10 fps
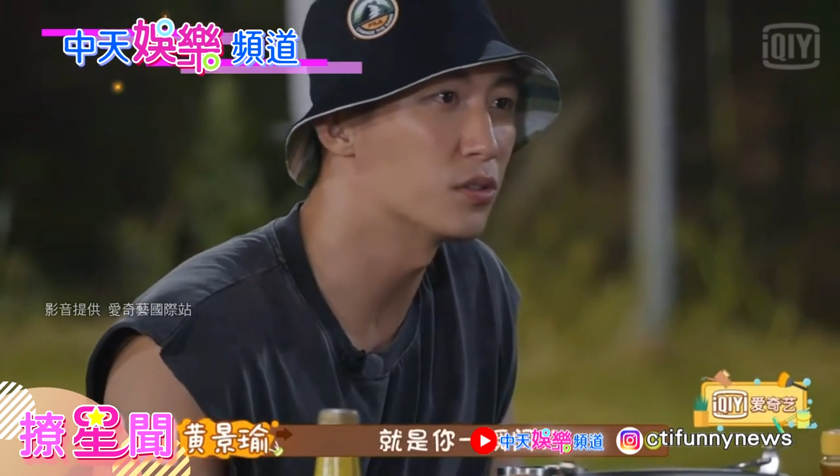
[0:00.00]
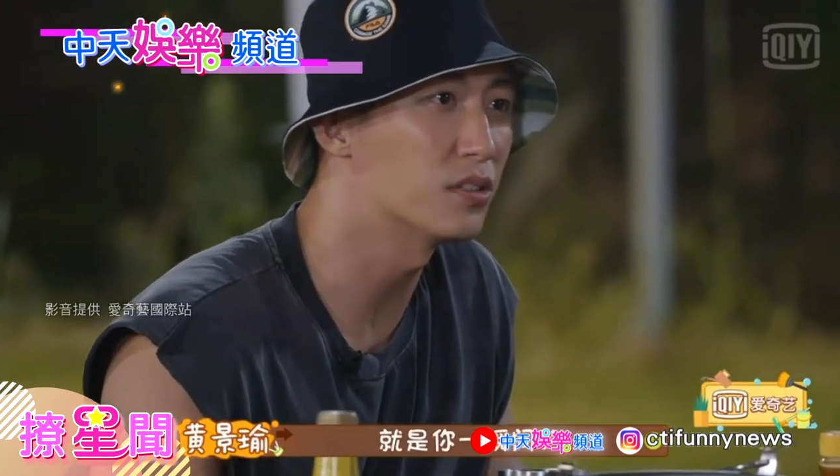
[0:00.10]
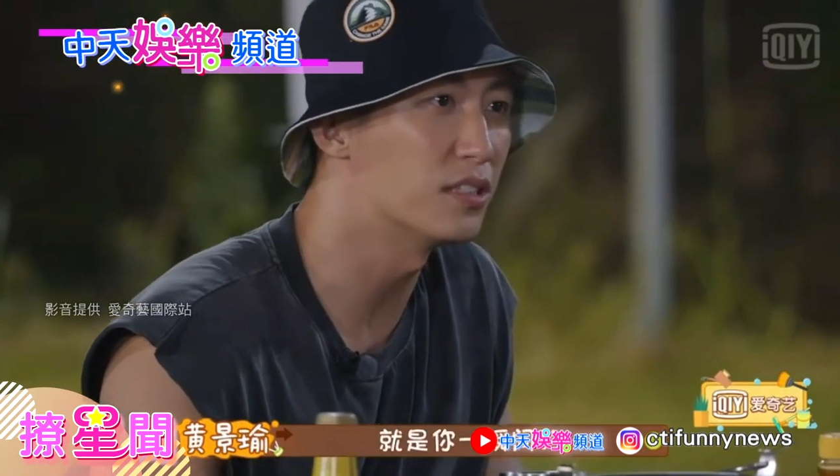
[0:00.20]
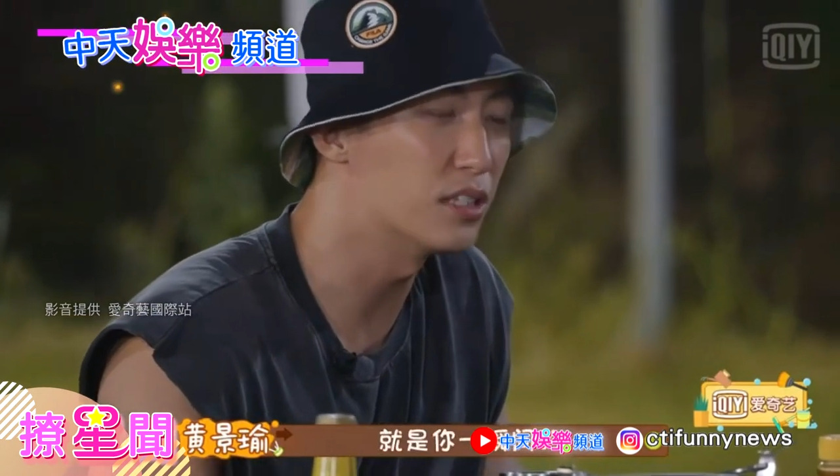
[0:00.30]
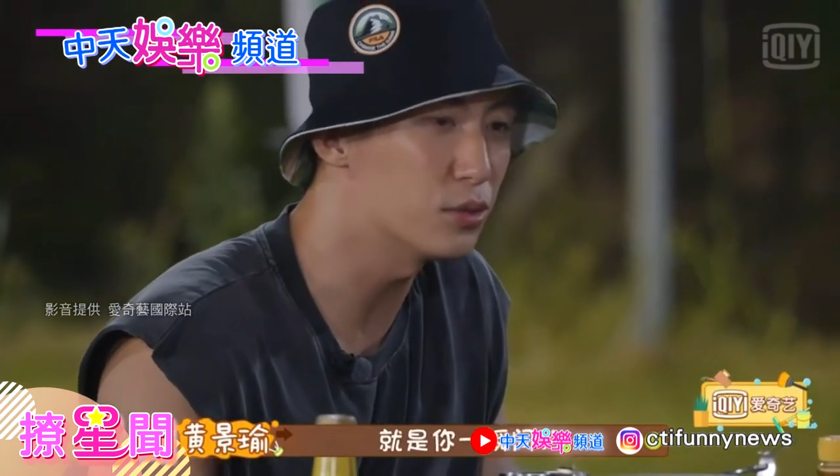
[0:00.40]
就
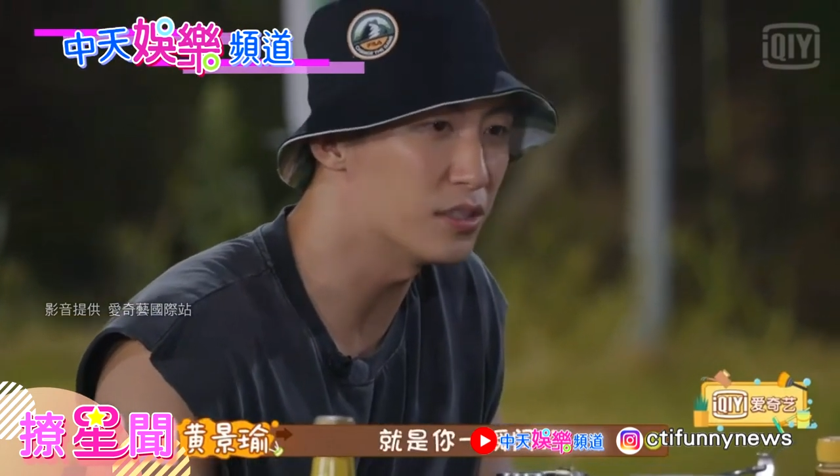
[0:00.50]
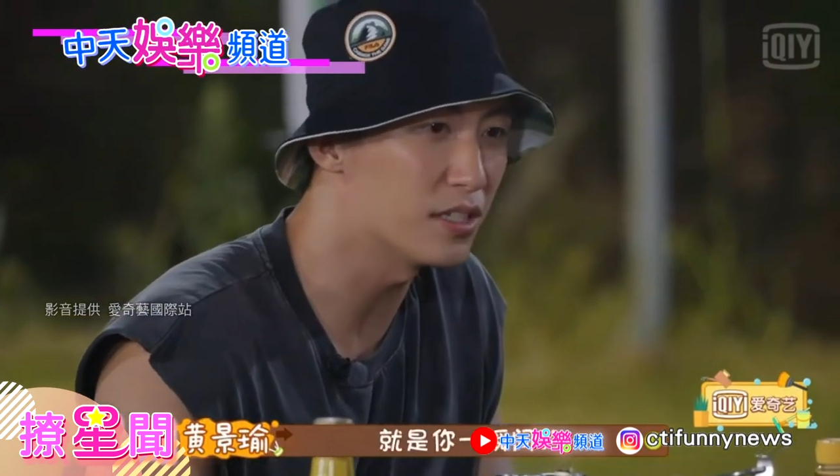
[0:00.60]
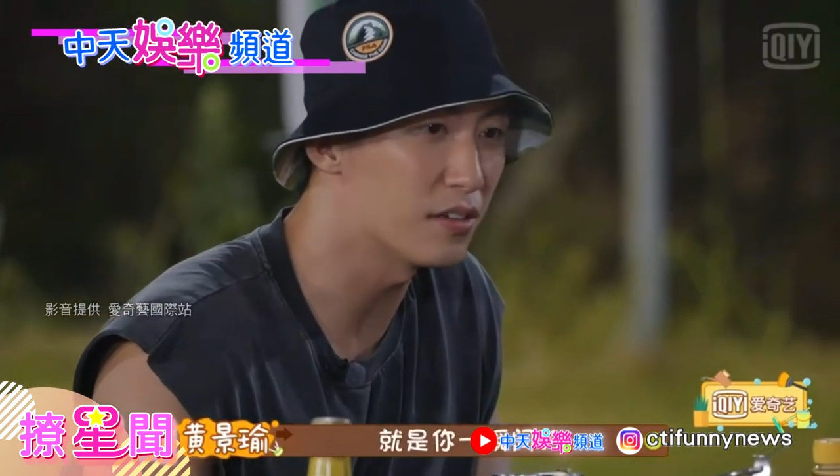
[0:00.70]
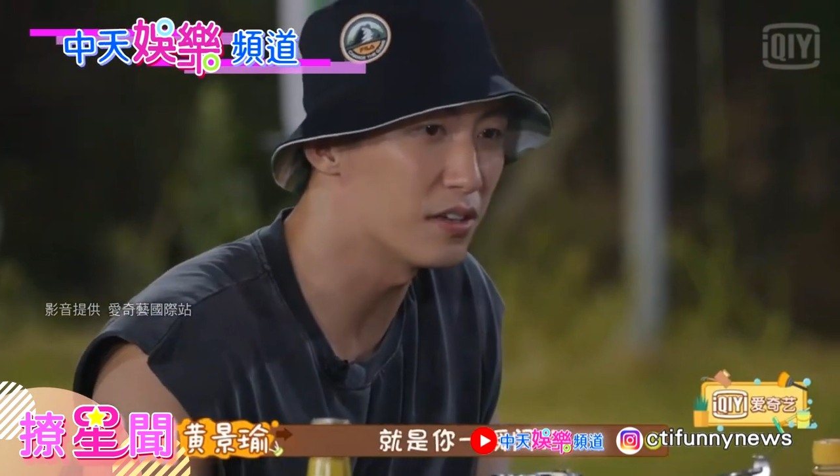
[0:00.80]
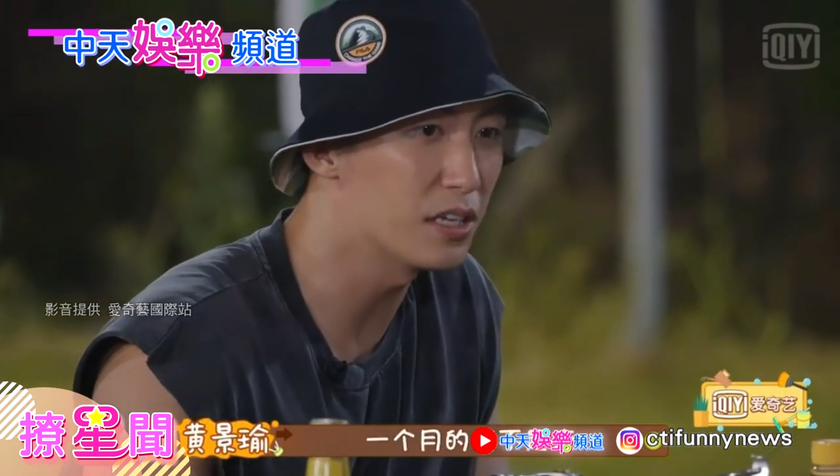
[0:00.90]
是你一瞬
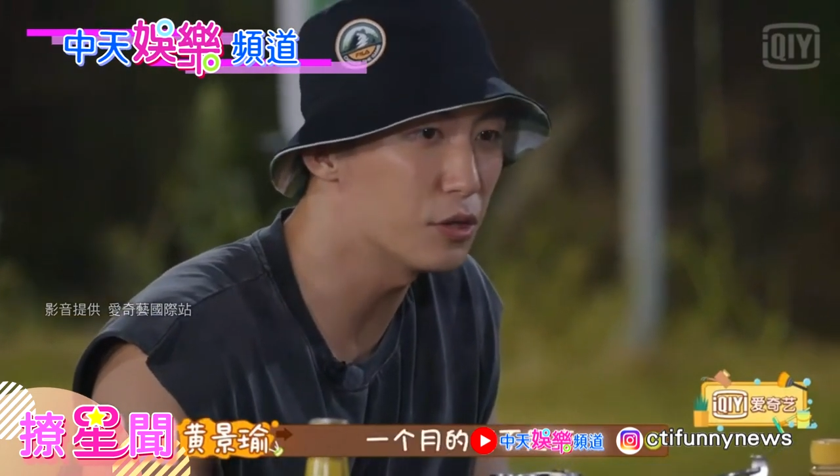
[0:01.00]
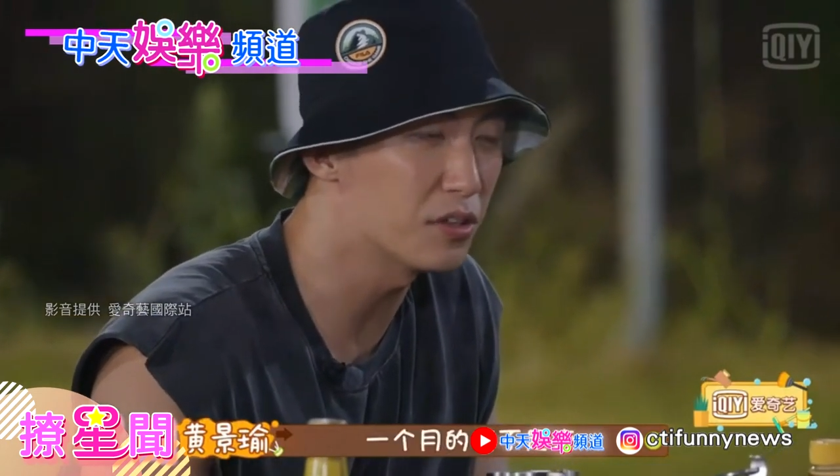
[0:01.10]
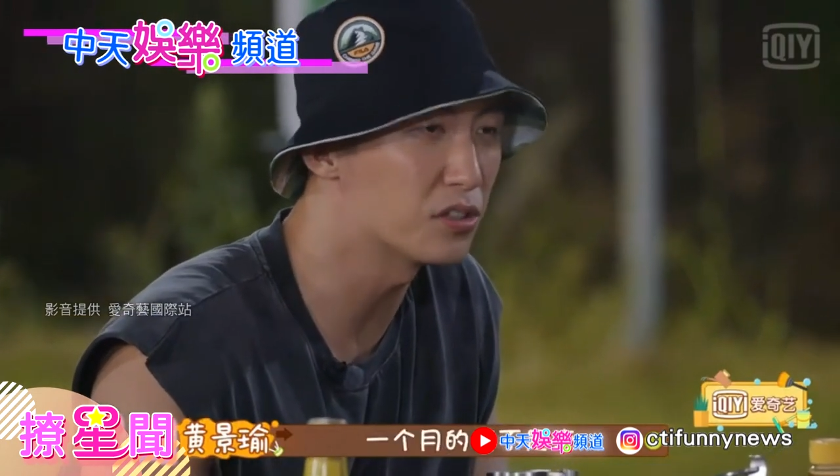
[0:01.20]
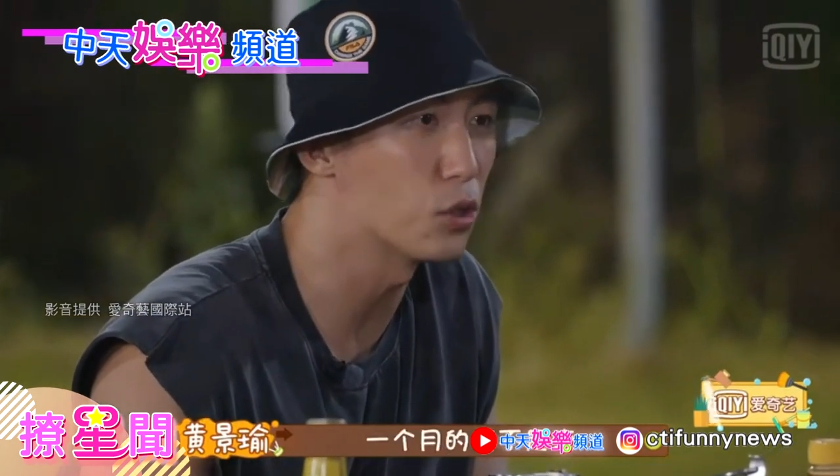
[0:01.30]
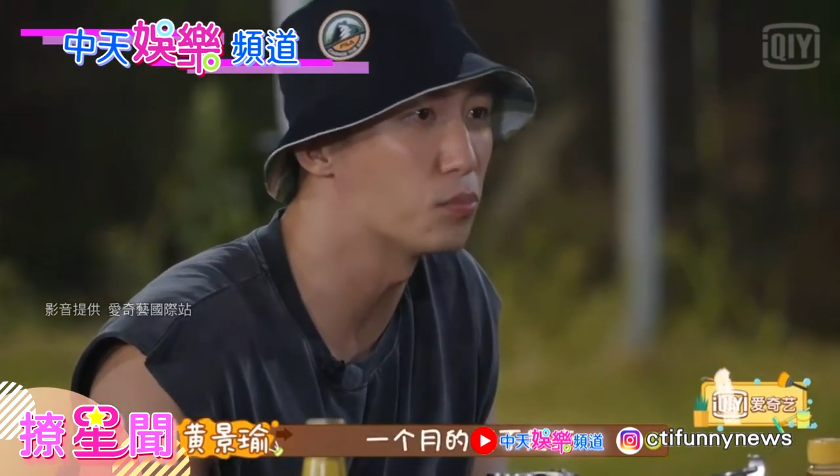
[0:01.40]
间的一个
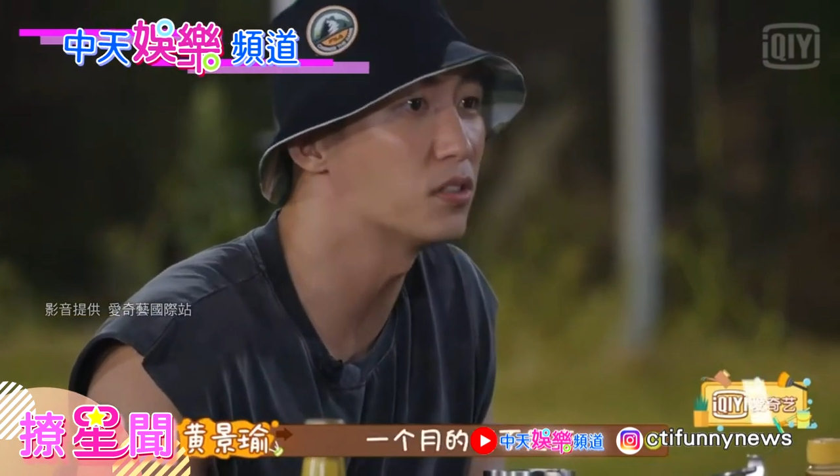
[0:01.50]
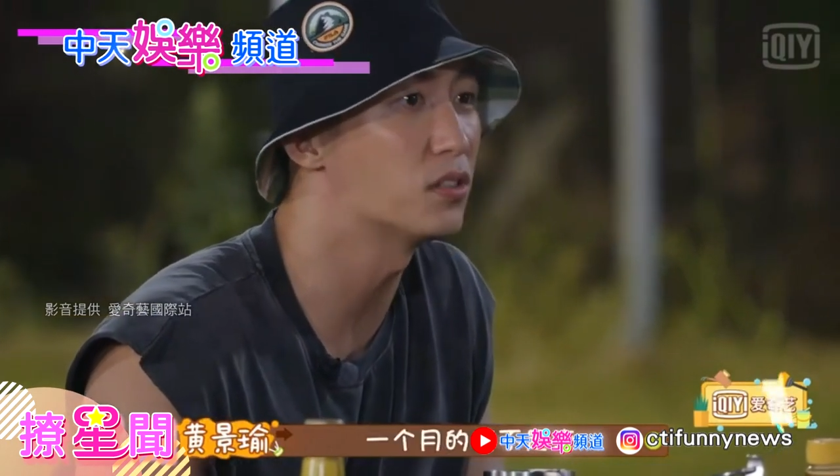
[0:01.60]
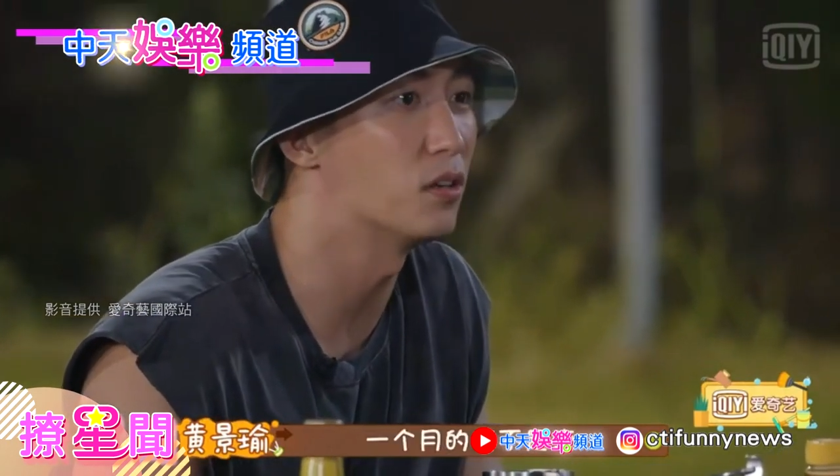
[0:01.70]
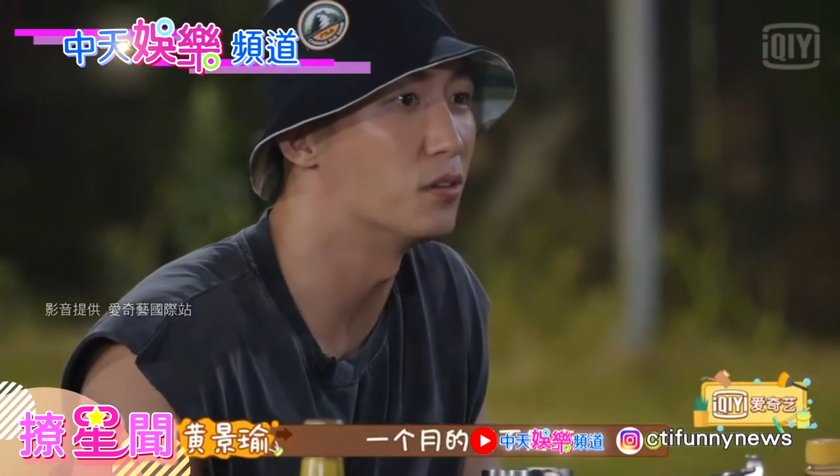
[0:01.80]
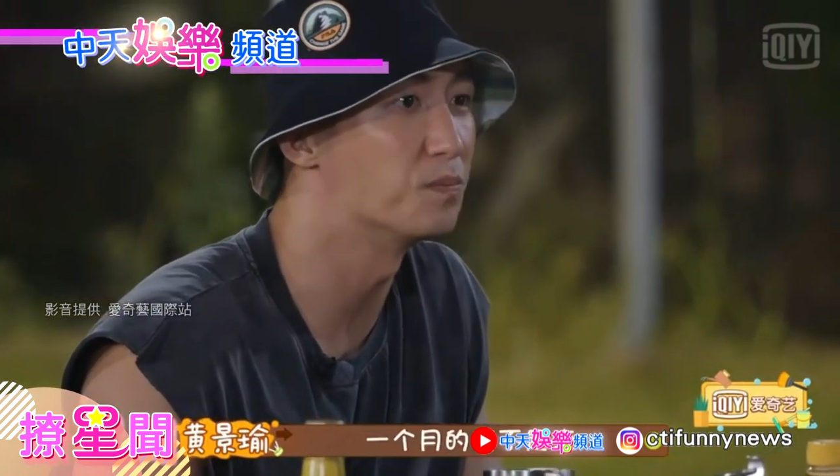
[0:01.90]
月的瘦不是
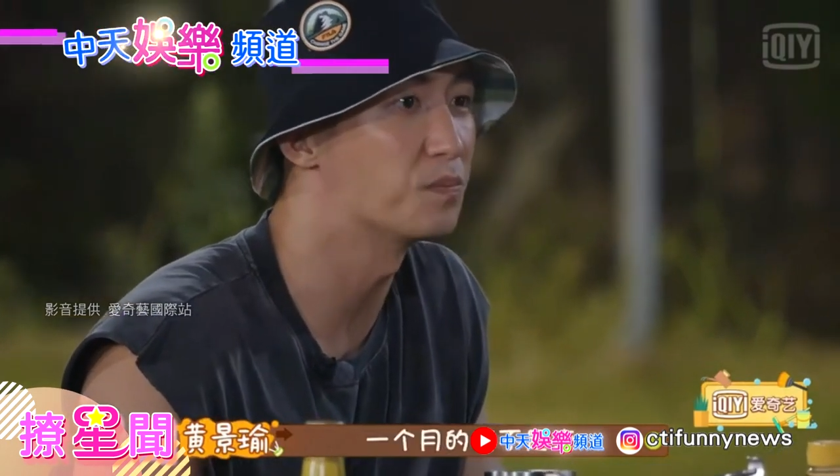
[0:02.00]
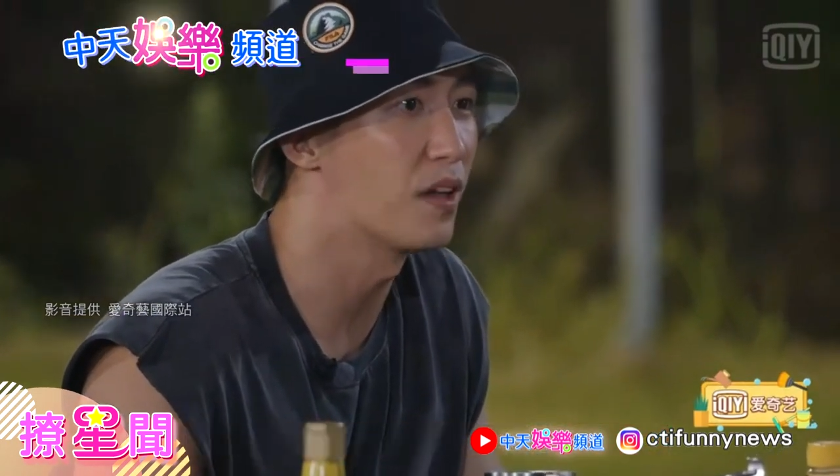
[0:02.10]
瘦。